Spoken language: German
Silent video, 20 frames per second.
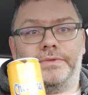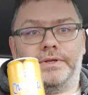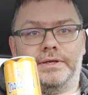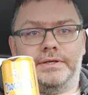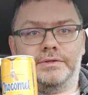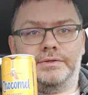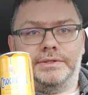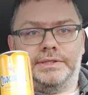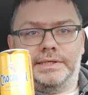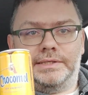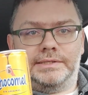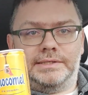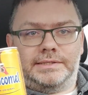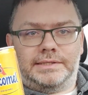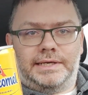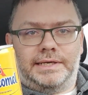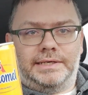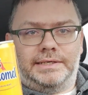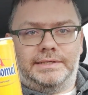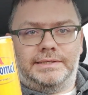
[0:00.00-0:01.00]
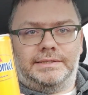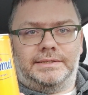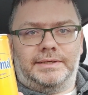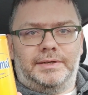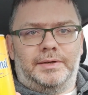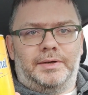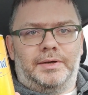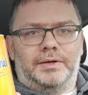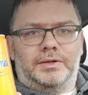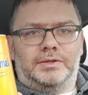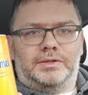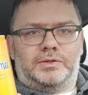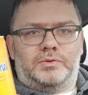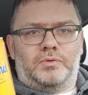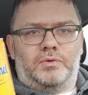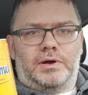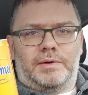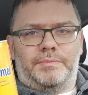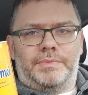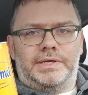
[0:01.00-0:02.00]
Also das ist eigentlich
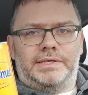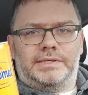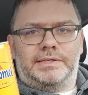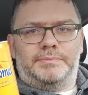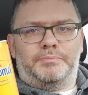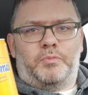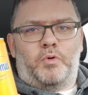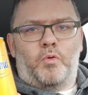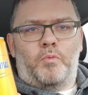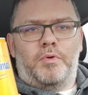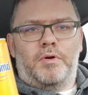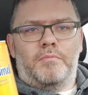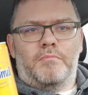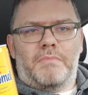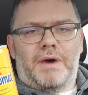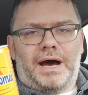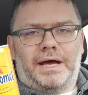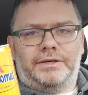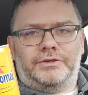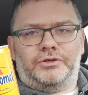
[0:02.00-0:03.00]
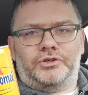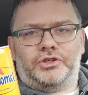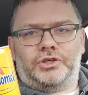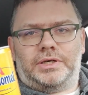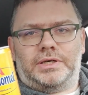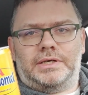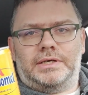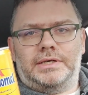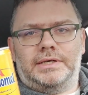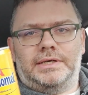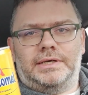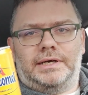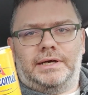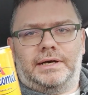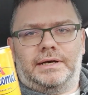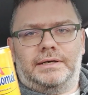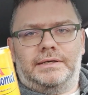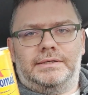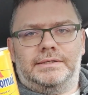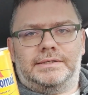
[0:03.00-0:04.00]
zuckermäßig problematischer
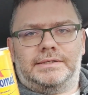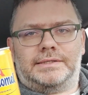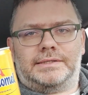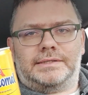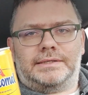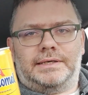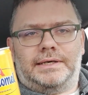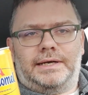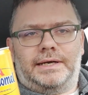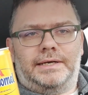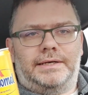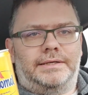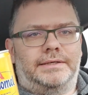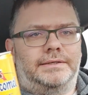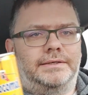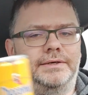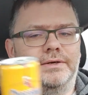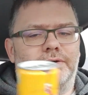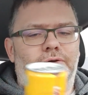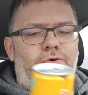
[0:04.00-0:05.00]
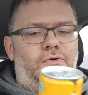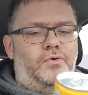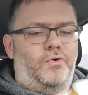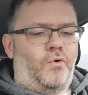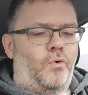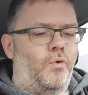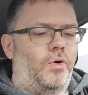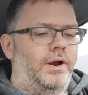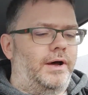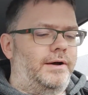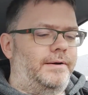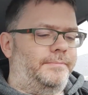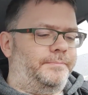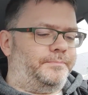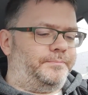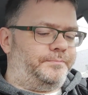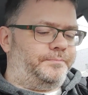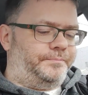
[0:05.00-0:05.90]
als eine Cola.